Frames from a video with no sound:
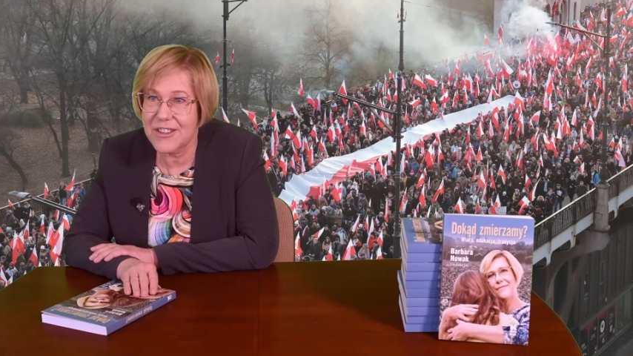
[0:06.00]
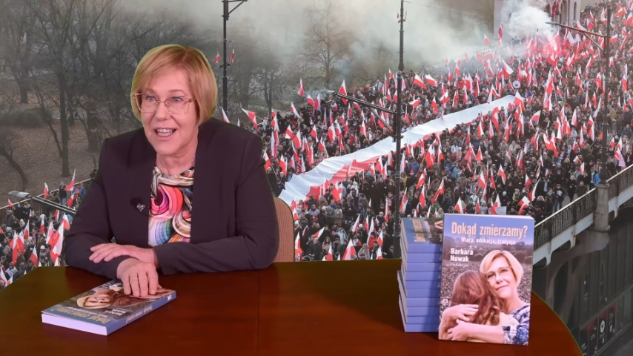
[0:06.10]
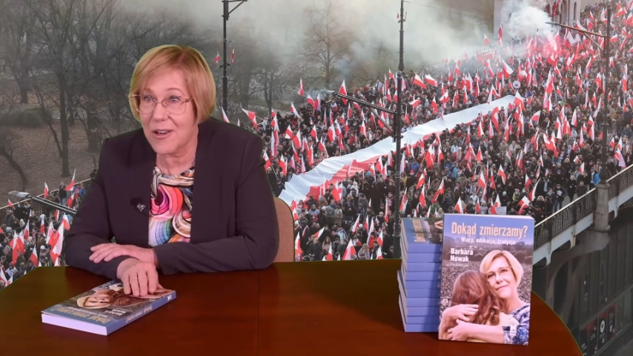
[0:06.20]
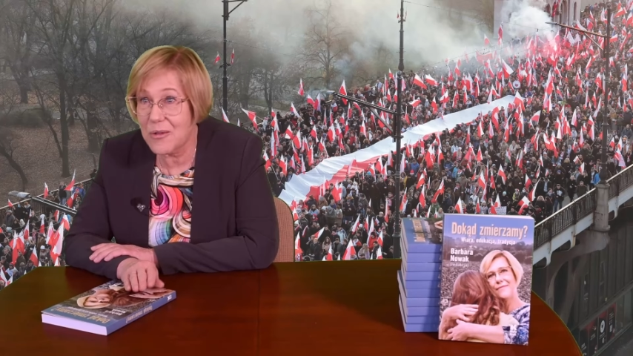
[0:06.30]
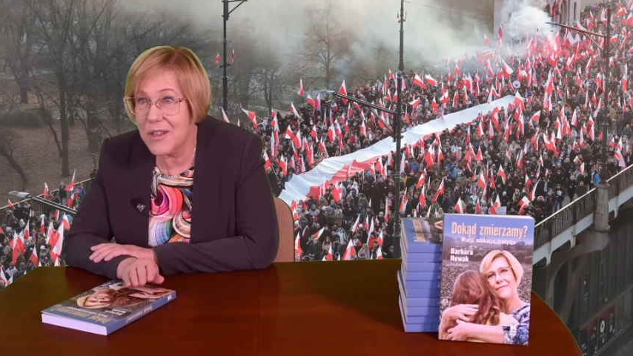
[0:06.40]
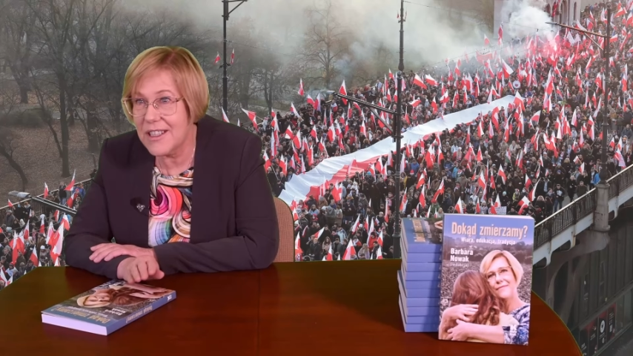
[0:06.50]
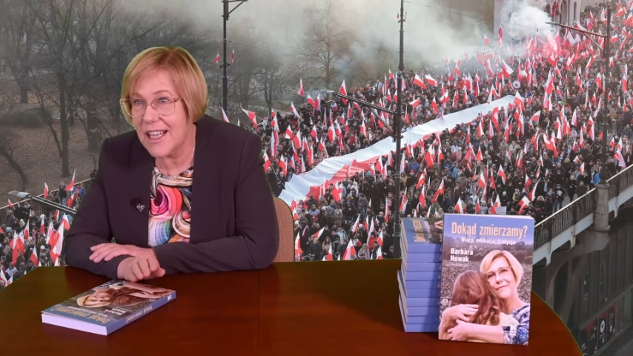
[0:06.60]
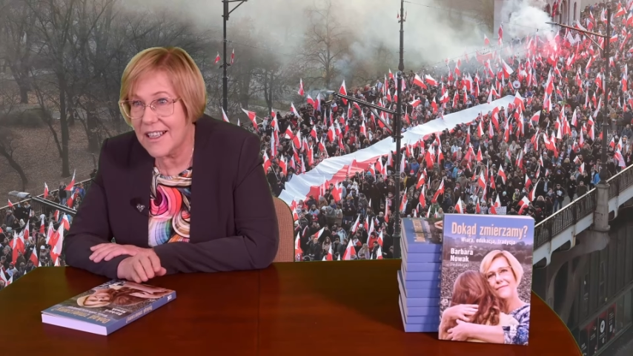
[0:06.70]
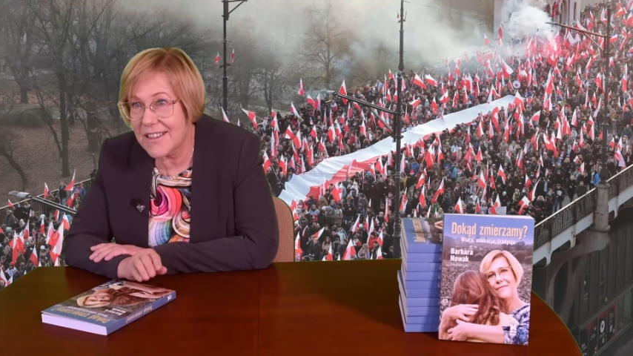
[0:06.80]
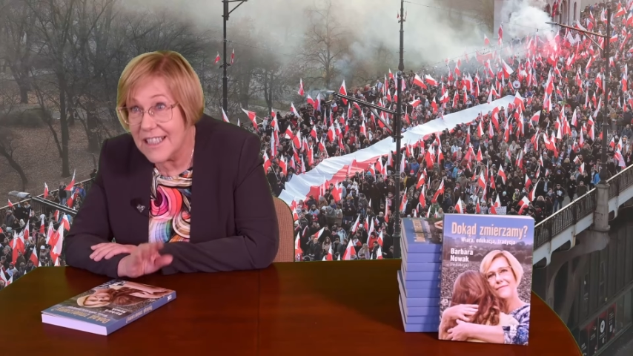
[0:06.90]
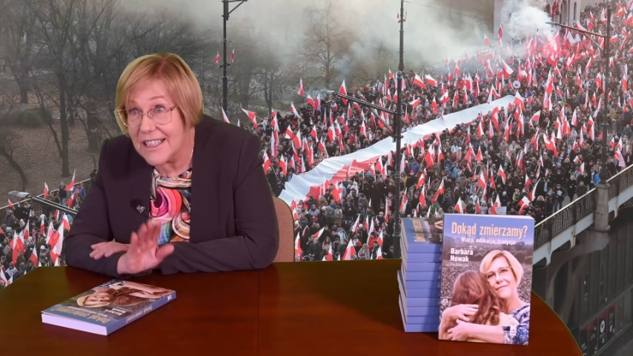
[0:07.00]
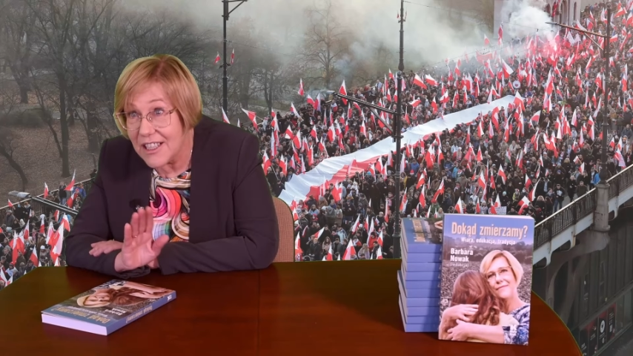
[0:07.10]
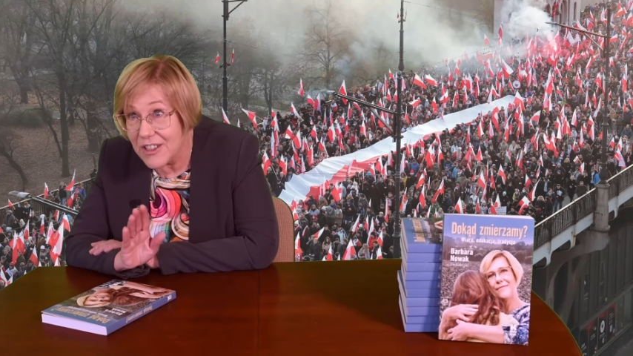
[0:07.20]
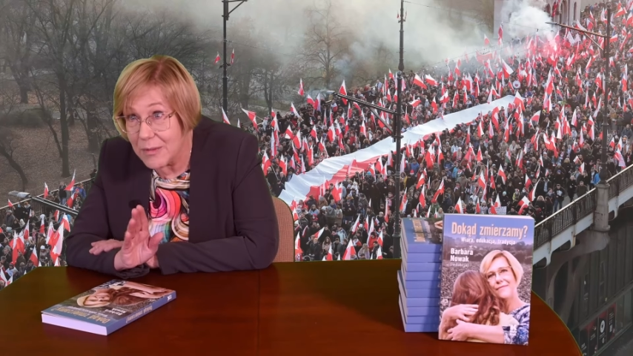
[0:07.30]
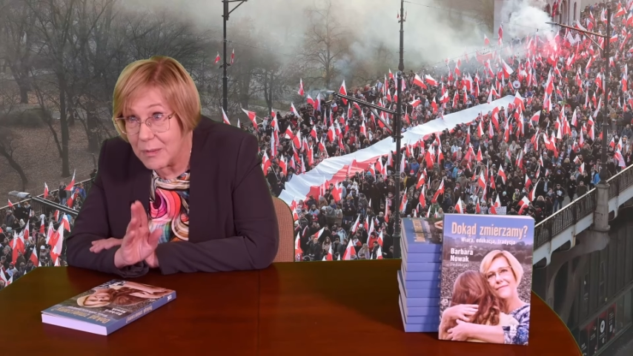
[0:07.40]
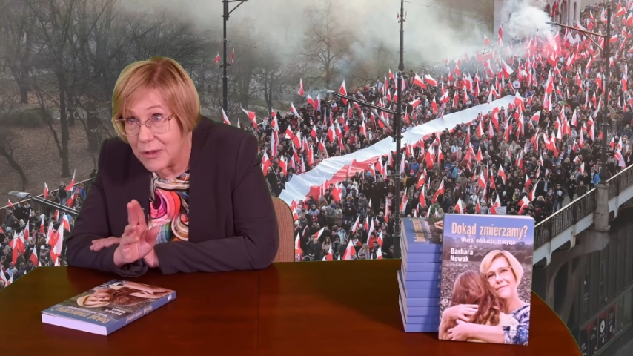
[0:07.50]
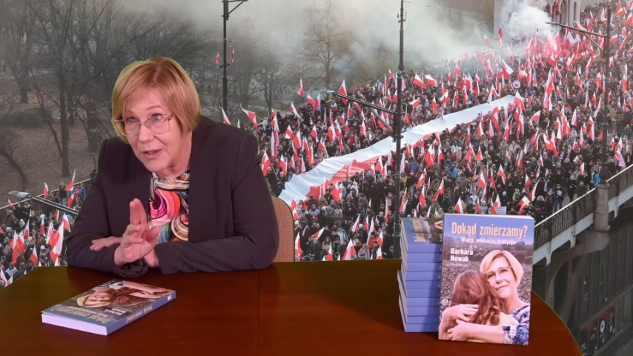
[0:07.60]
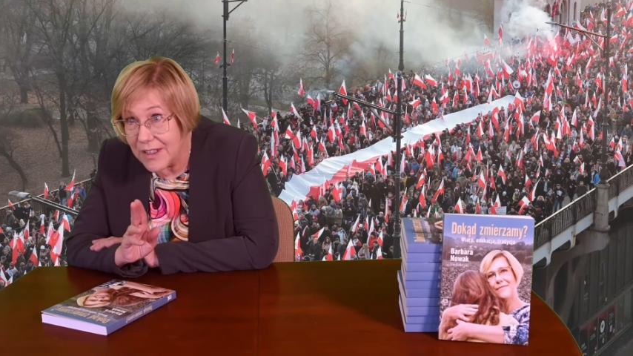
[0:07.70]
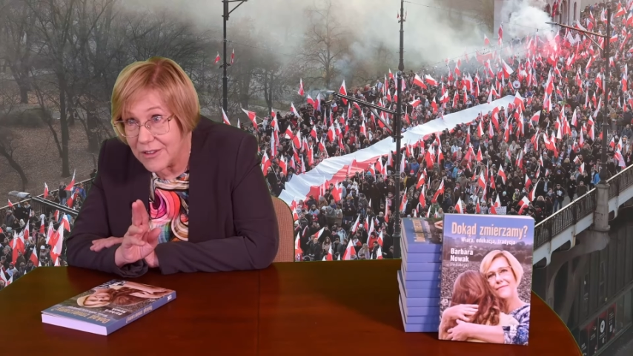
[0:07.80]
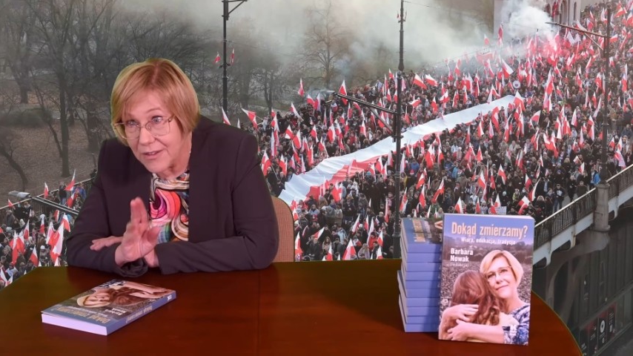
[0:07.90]
na ruinach, nie da się
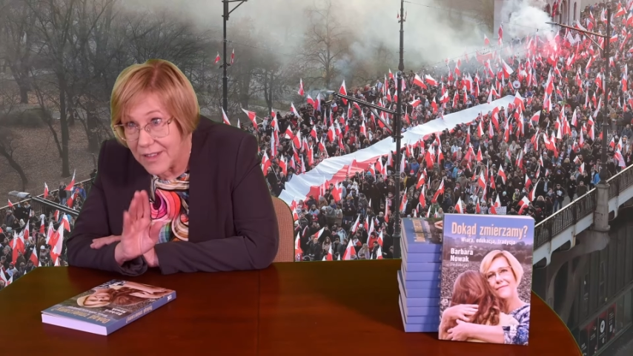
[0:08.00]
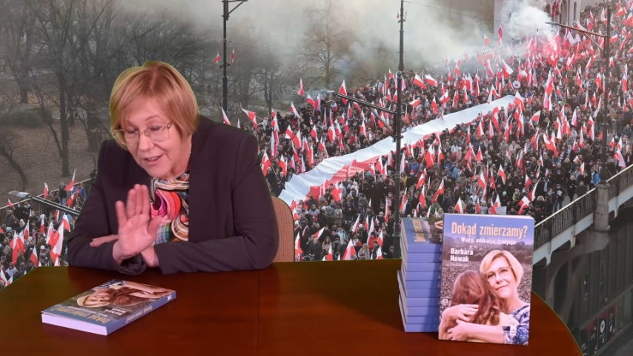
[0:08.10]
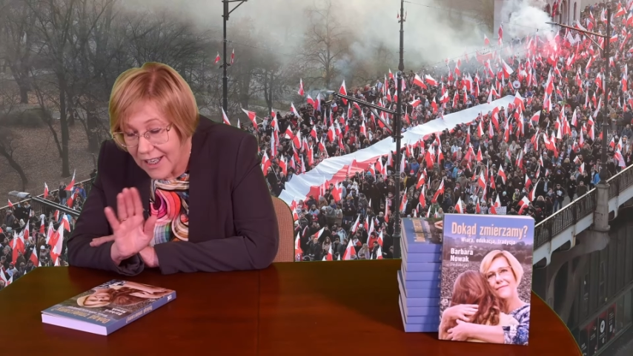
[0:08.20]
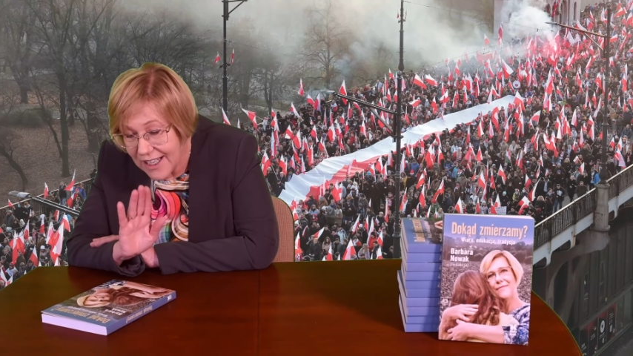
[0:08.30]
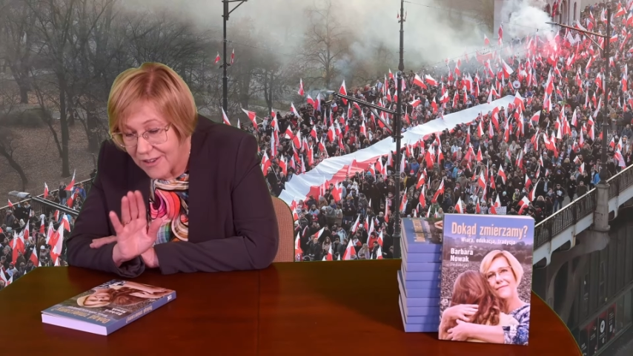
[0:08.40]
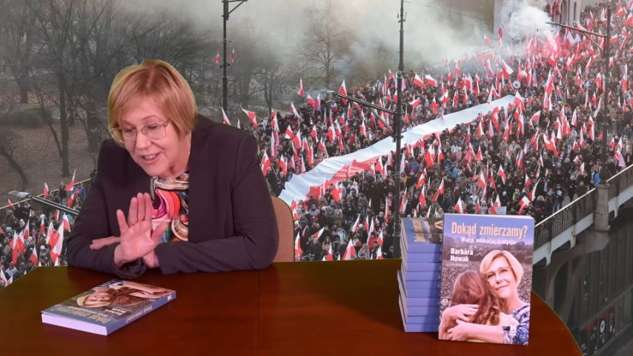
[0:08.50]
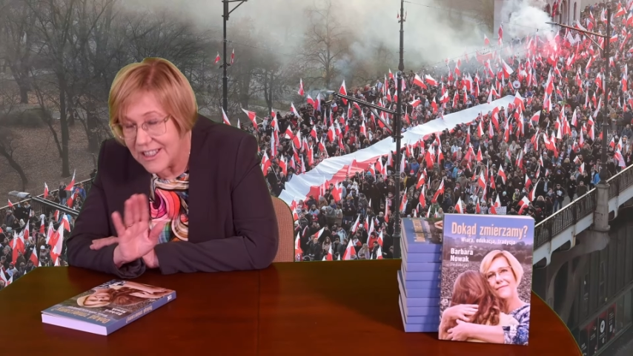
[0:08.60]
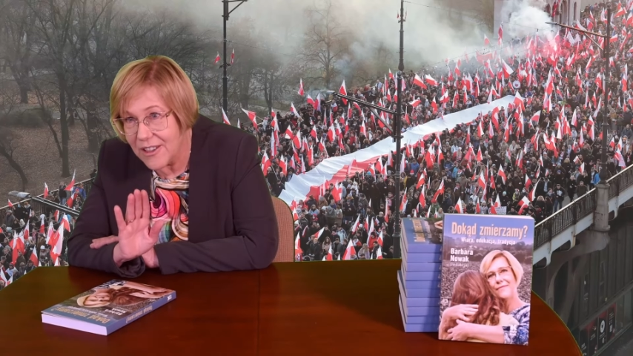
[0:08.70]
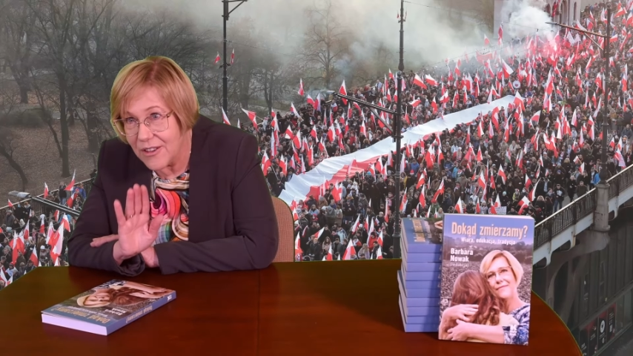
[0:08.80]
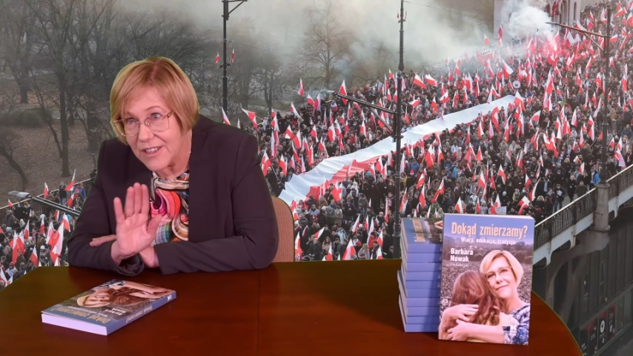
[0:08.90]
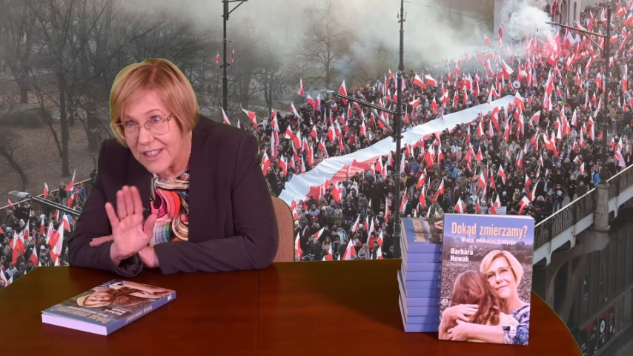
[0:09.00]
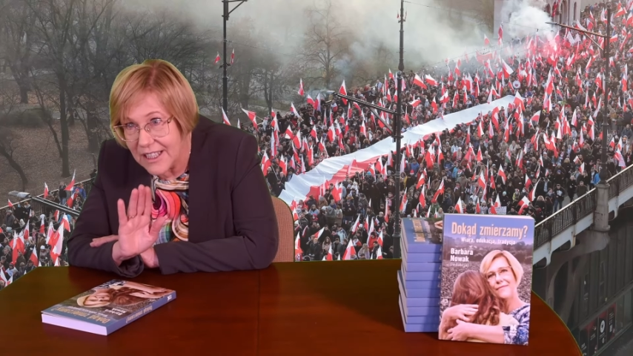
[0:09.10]
wybudować nowego, ale oni tego